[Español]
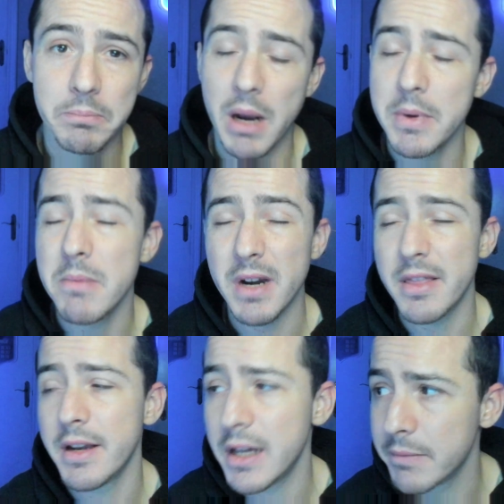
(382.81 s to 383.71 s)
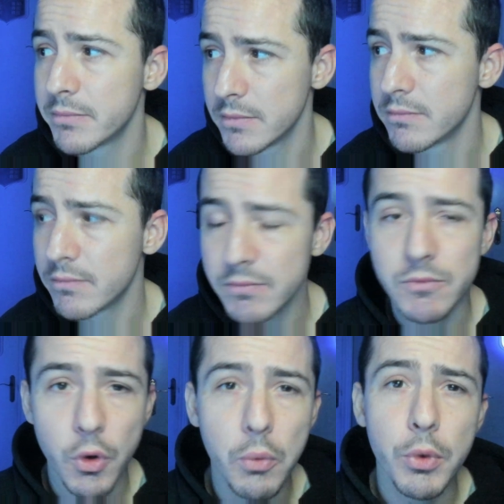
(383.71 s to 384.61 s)
Para mí me parecería
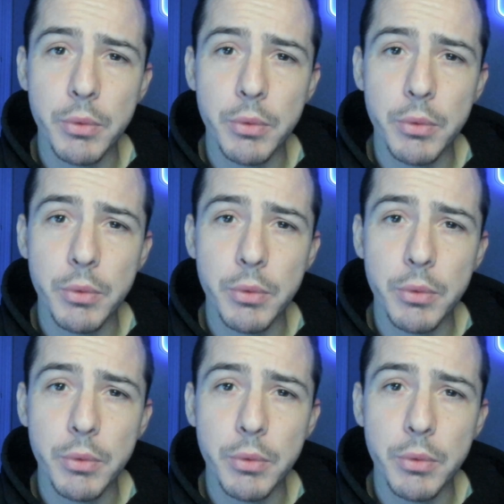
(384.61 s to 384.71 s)
un muy